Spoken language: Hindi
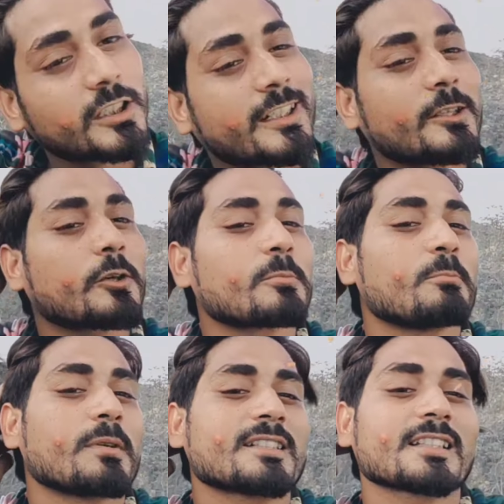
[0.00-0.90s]
देखे और
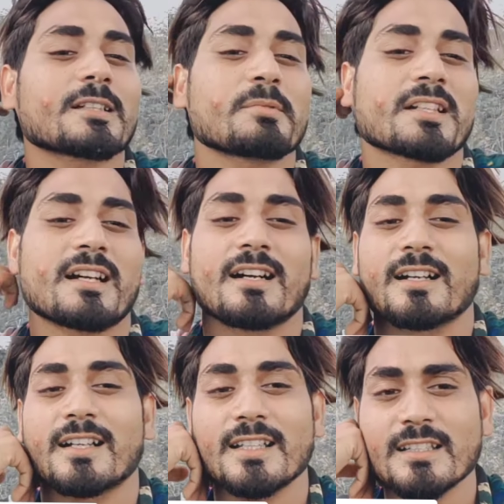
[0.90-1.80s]
मज़ा तमन तो आ
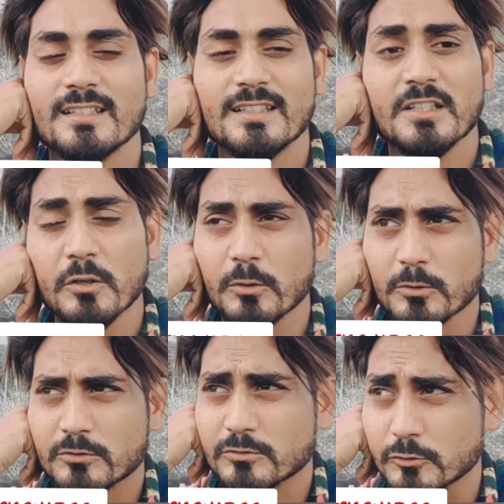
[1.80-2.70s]
गई
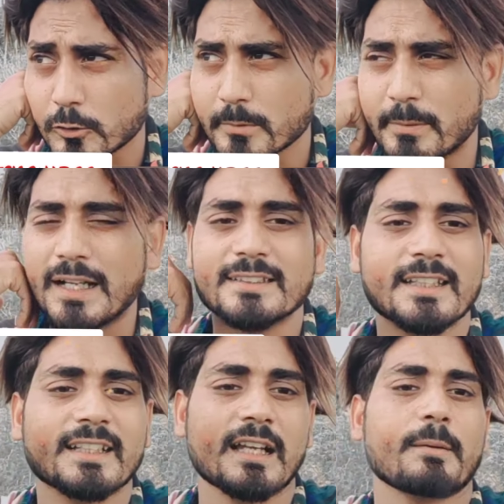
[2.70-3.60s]
और जो भी भाई
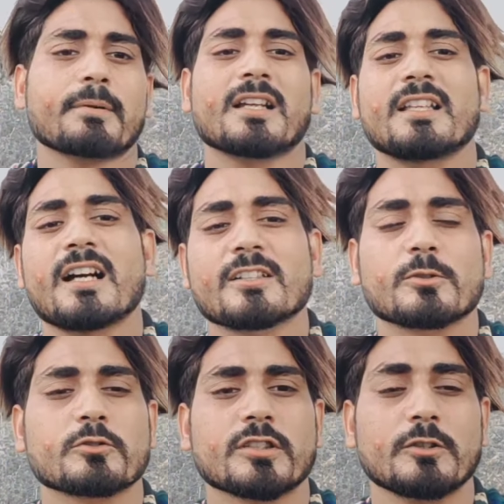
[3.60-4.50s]
देखे अपना यार
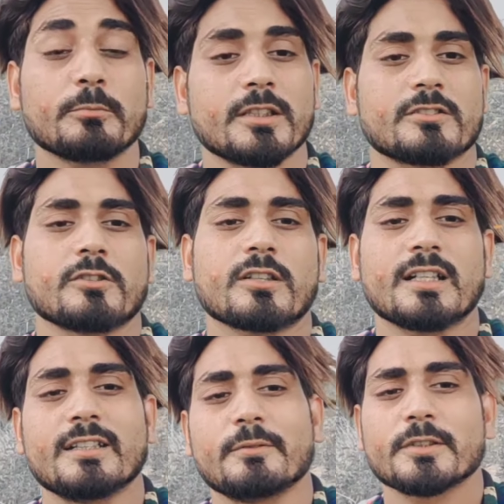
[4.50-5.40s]
दोस्त लो भेज दो
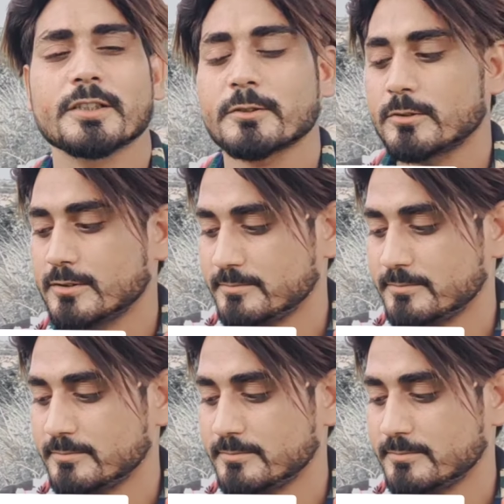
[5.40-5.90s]
खाली है वीडियो